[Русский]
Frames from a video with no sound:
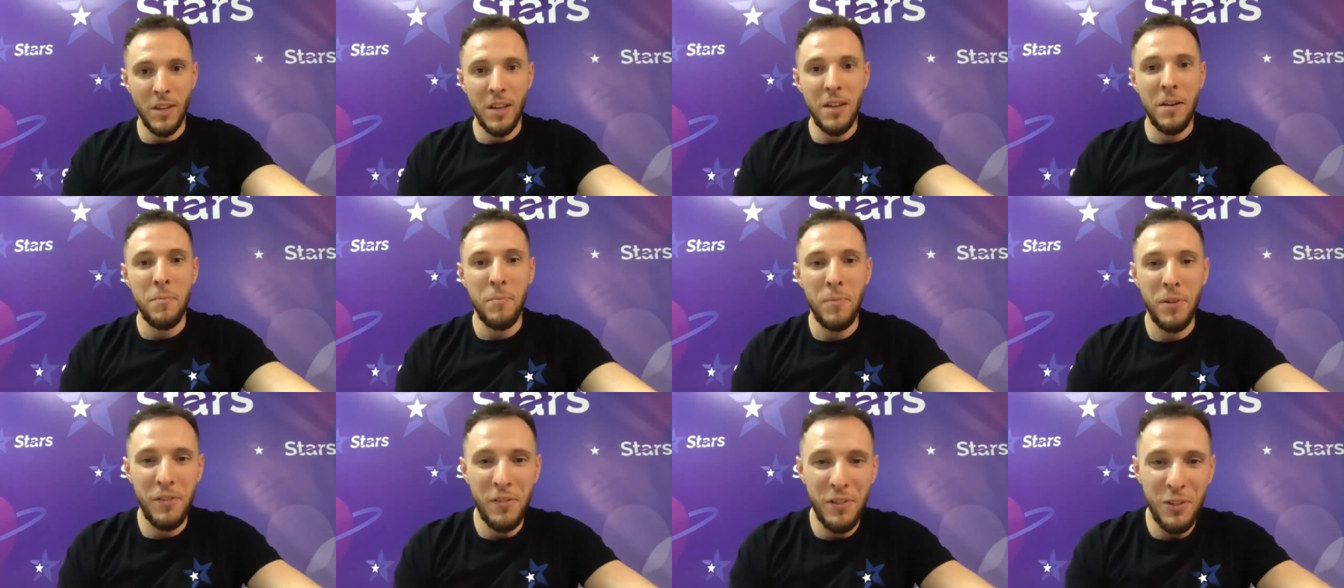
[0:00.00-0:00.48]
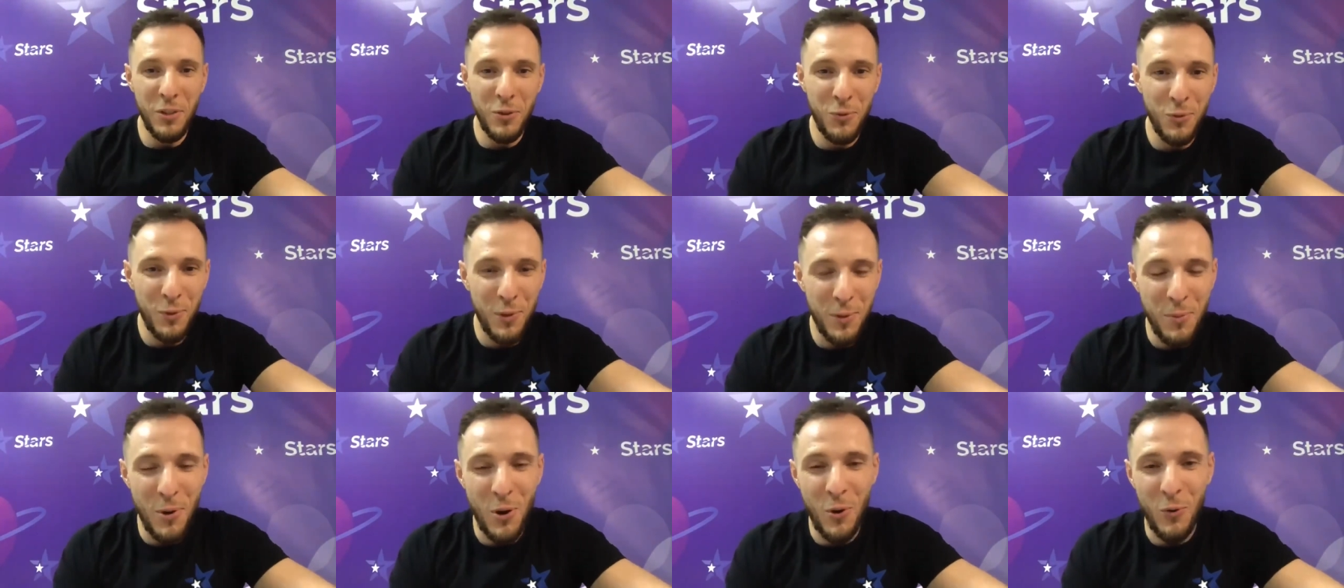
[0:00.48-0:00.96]
Приветствую
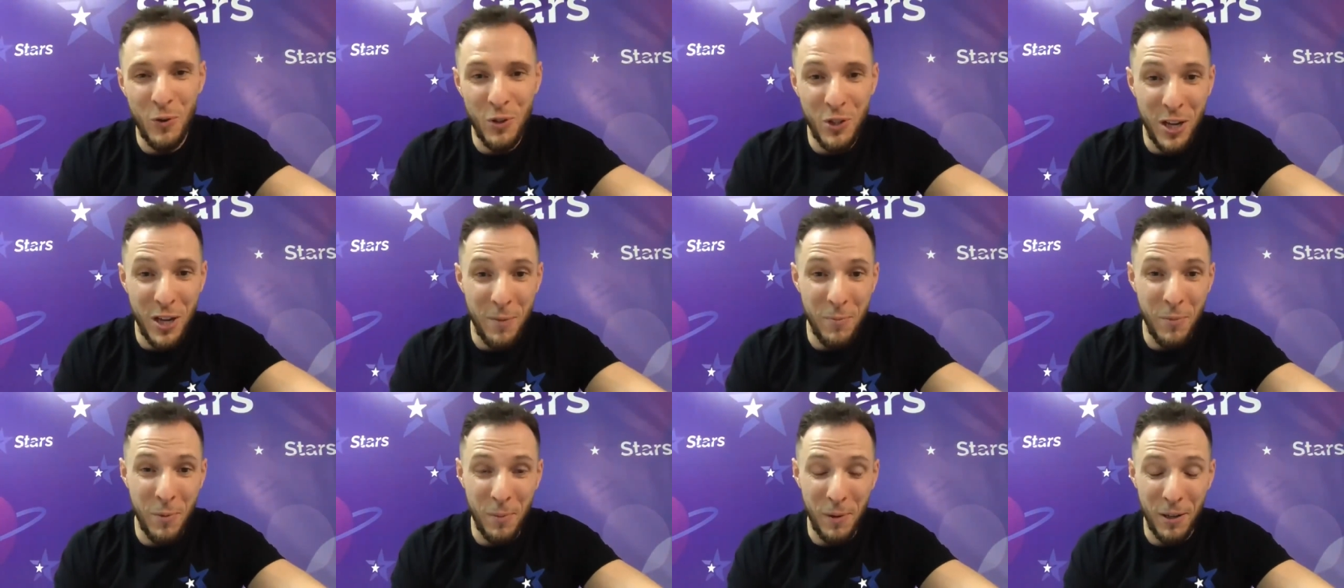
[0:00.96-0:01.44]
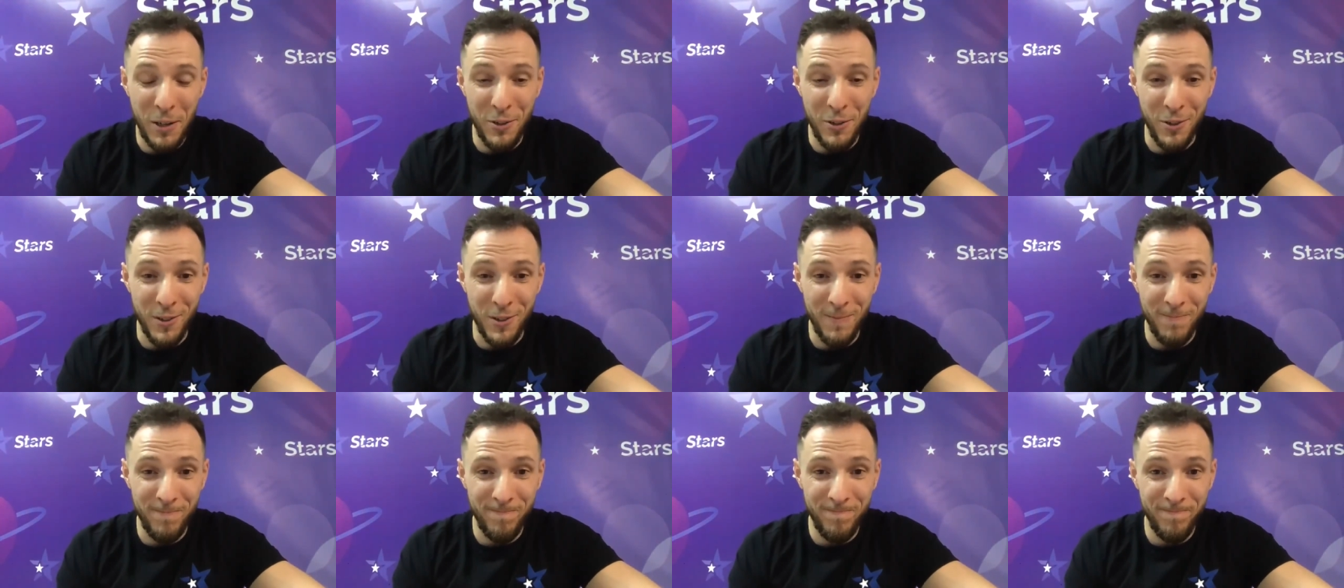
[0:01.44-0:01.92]
тебя, уважаемый партнер.
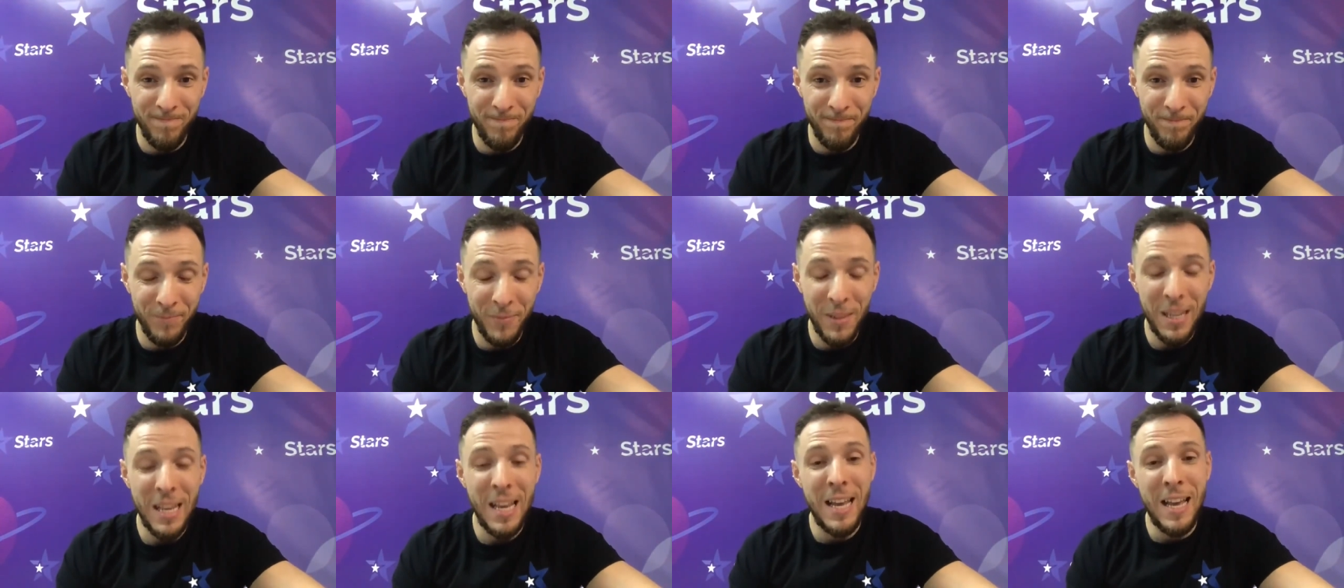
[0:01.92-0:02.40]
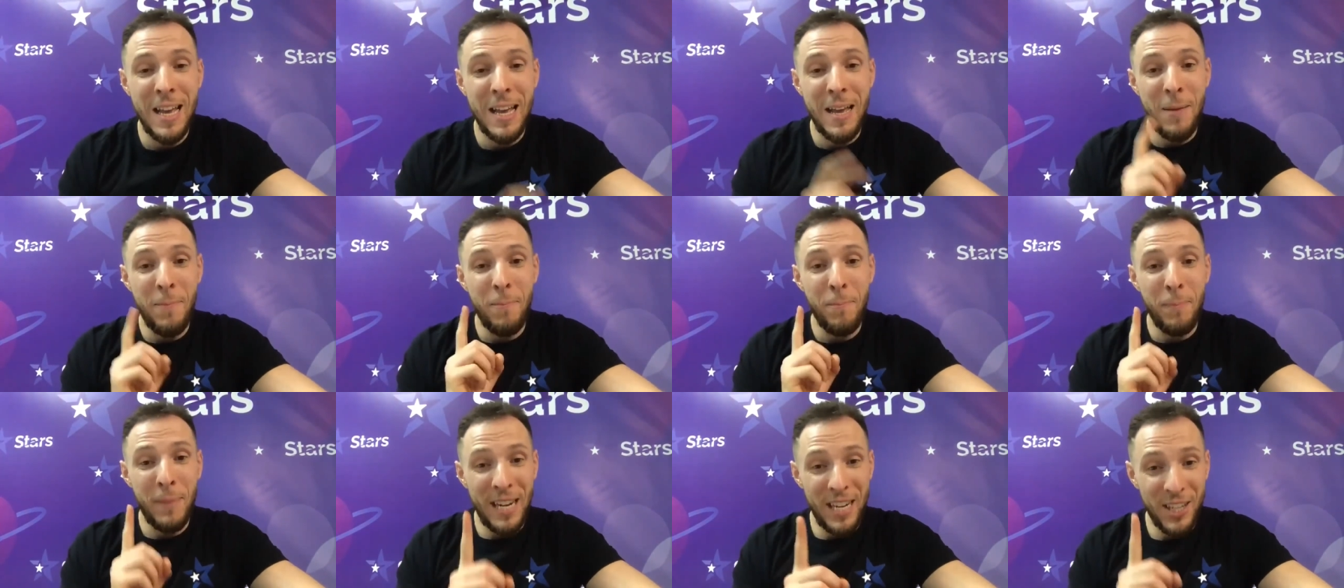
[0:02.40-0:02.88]

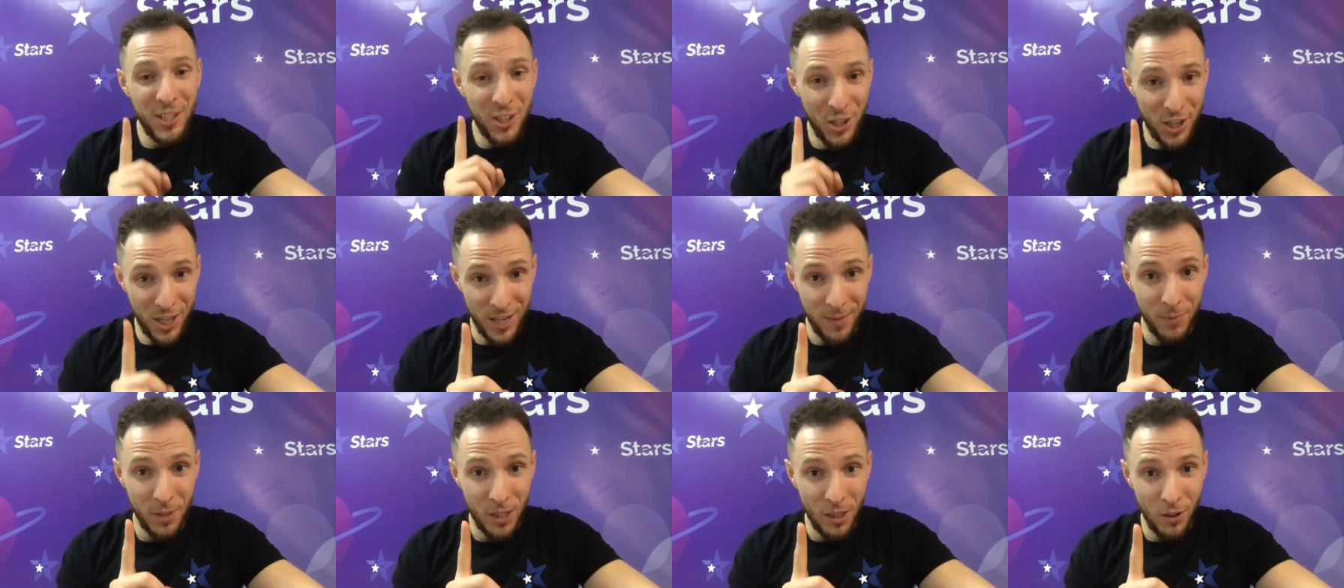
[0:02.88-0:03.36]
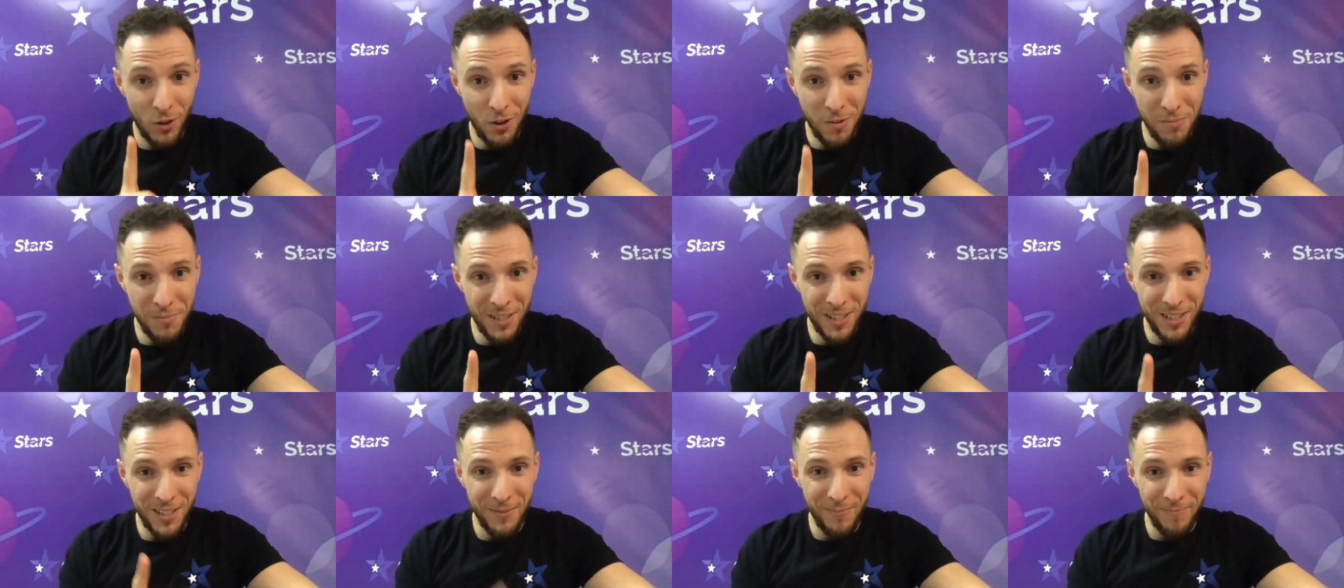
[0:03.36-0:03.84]
Прежде чем
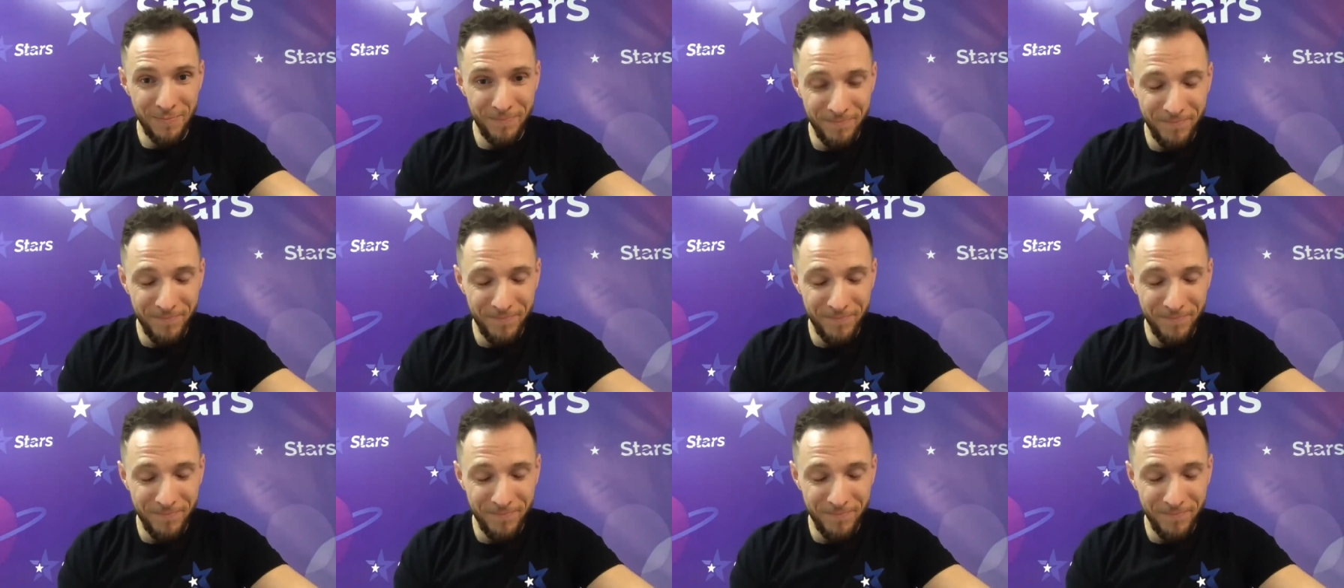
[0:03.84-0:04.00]
знакомиться,